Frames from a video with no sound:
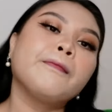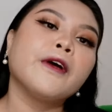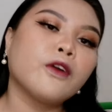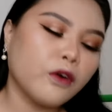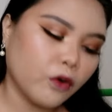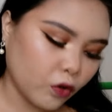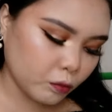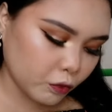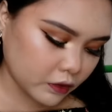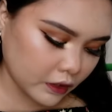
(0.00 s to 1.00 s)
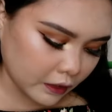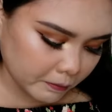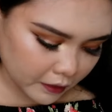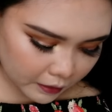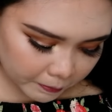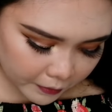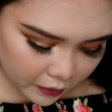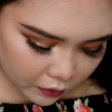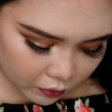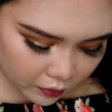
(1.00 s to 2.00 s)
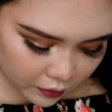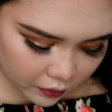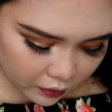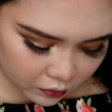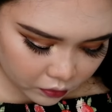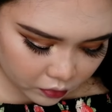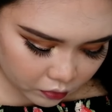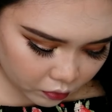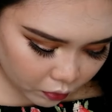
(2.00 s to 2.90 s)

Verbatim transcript: Pero almost silang magkapareho na guys.